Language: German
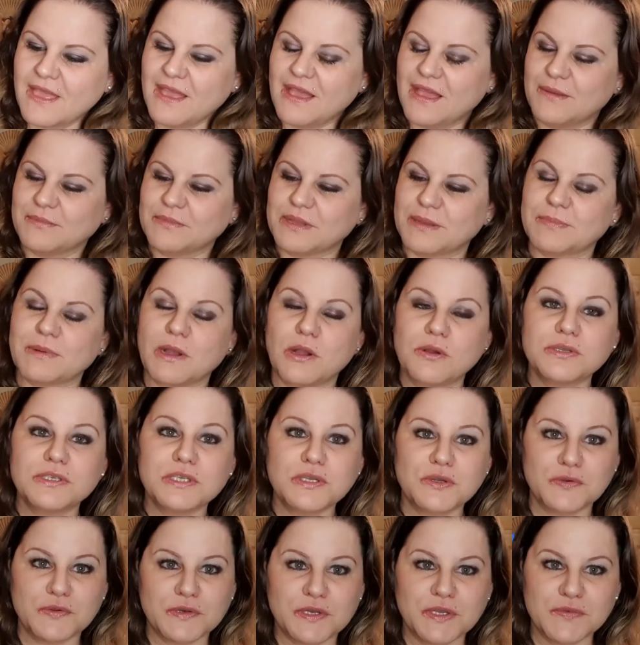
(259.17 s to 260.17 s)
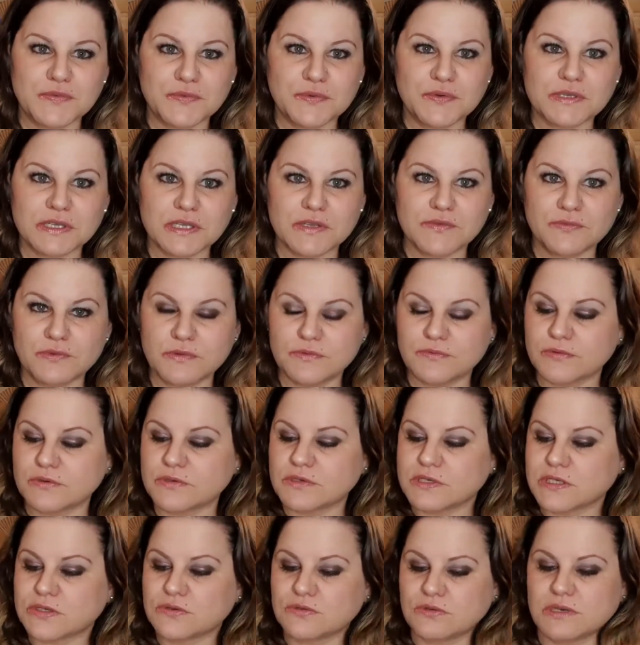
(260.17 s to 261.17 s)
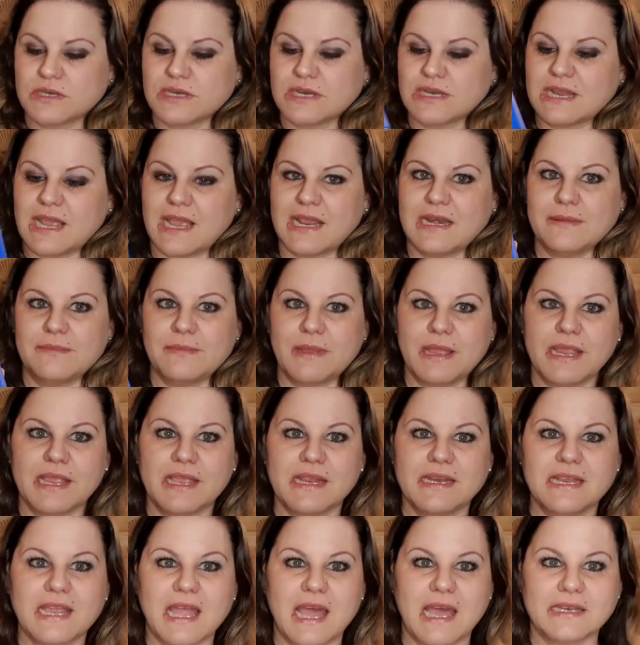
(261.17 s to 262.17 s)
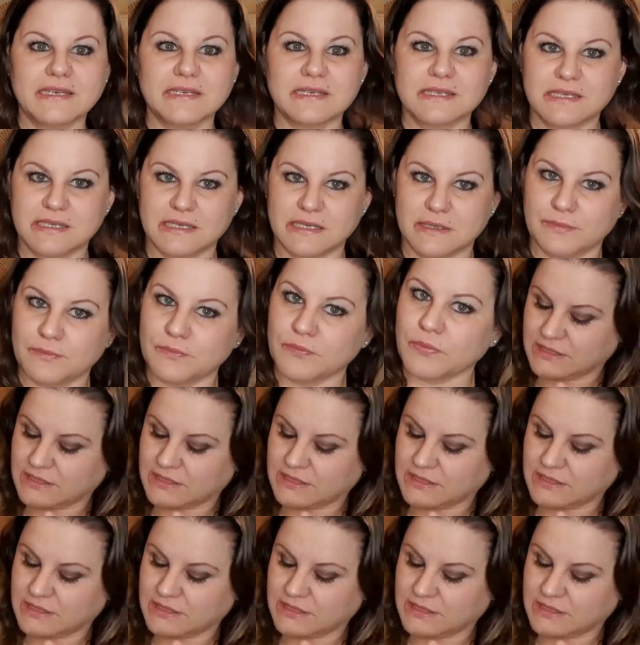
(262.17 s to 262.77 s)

Ähm, da braucht ihr auch nicht wirklich viel, wirklich nur eine kleine Menge in die Hand geben.